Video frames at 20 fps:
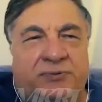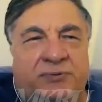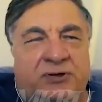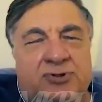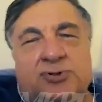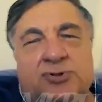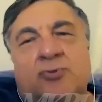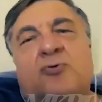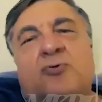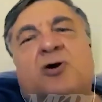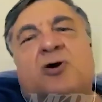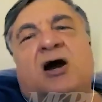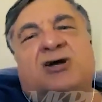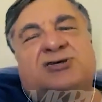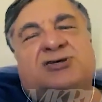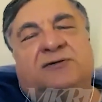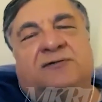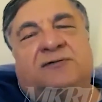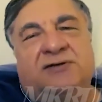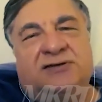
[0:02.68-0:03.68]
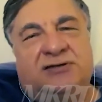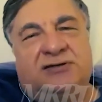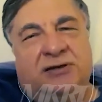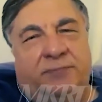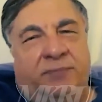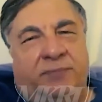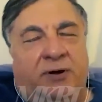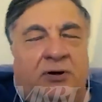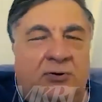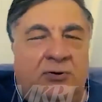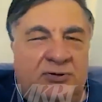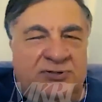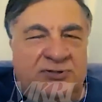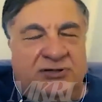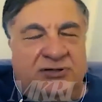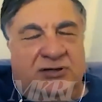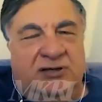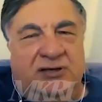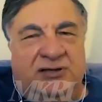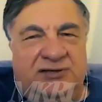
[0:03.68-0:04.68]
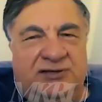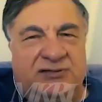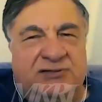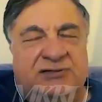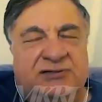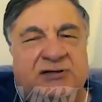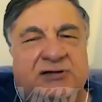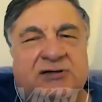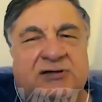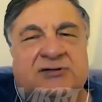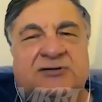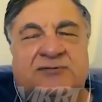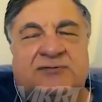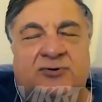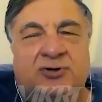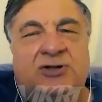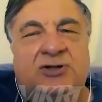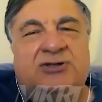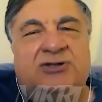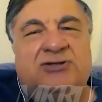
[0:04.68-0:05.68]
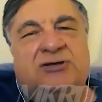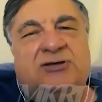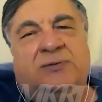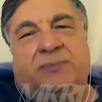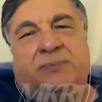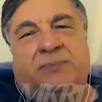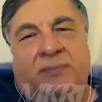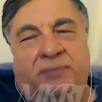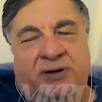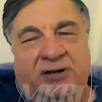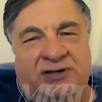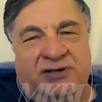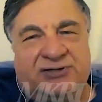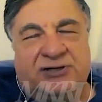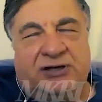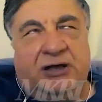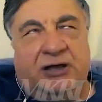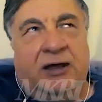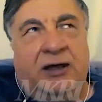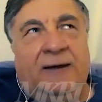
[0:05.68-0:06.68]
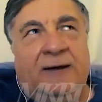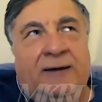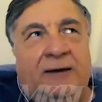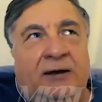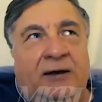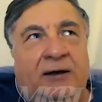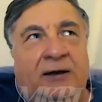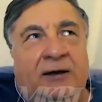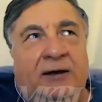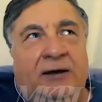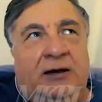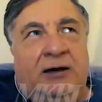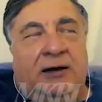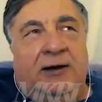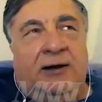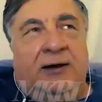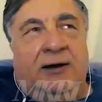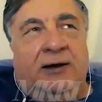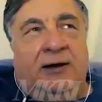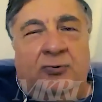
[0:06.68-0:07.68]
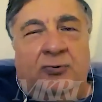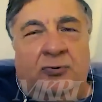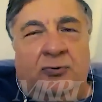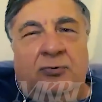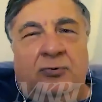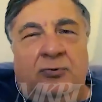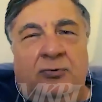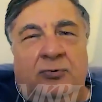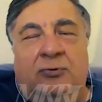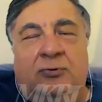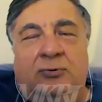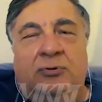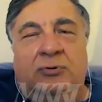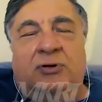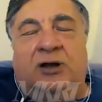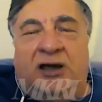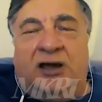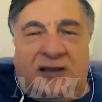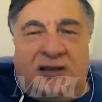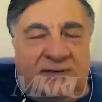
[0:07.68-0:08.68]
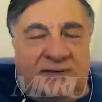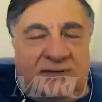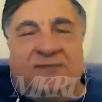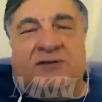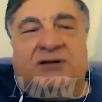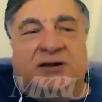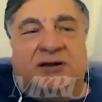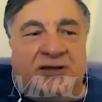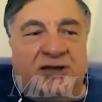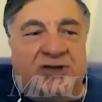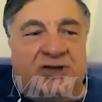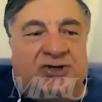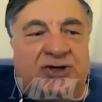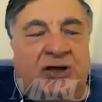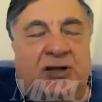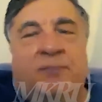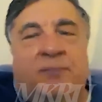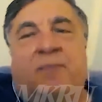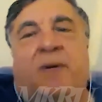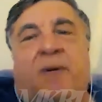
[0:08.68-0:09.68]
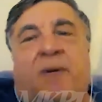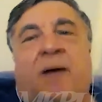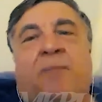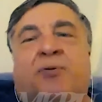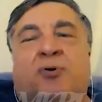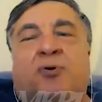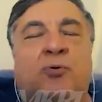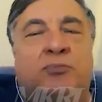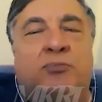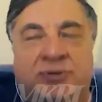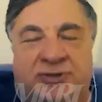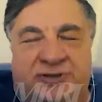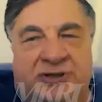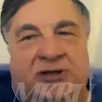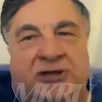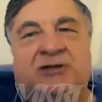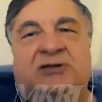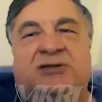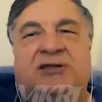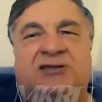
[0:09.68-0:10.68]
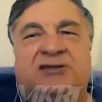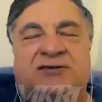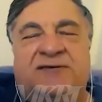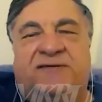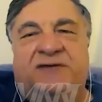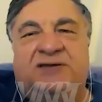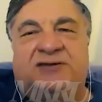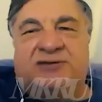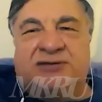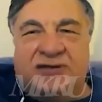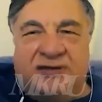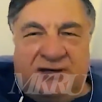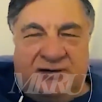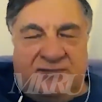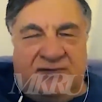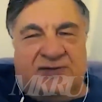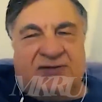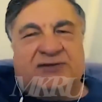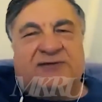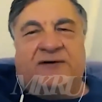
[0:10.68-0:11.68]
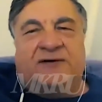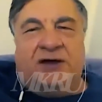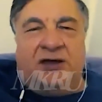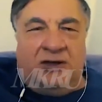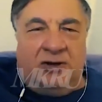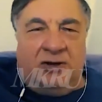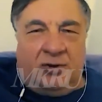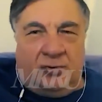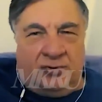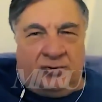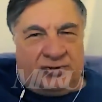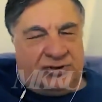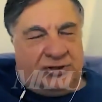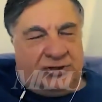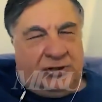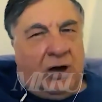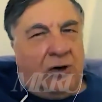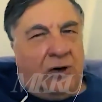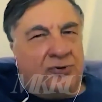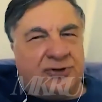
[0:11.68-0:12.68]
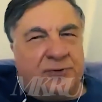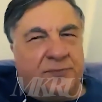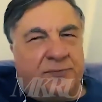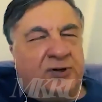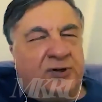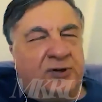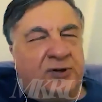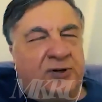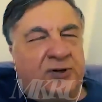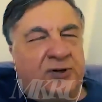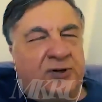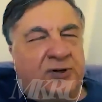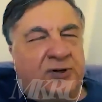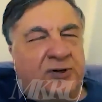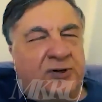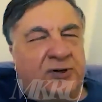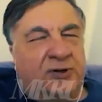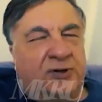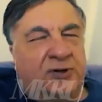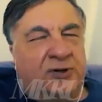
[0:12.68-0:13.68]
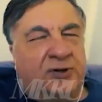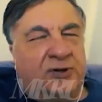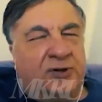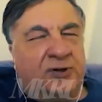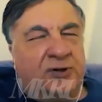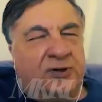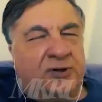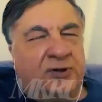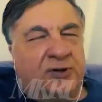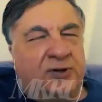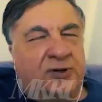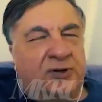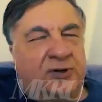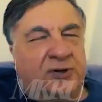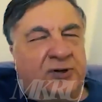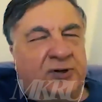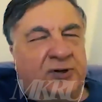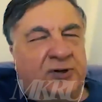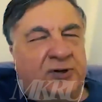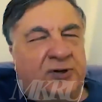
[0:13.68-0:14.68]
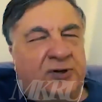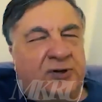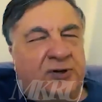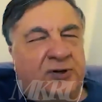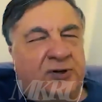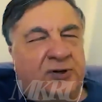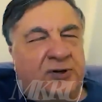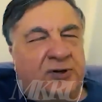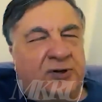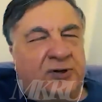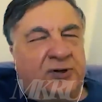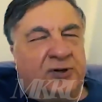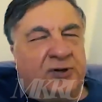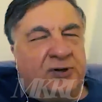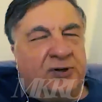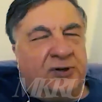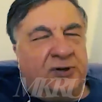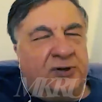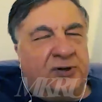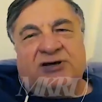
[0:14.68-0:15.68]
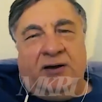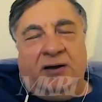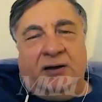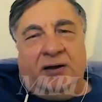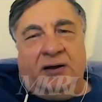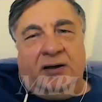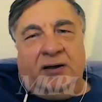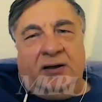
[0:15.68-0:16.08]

У каждого типа роз есть э, свой тип обрезки. Э, ну, для этого для начала попробуйте идентифицировать свои розы, а уже потом интернет вам подскажет, как правильно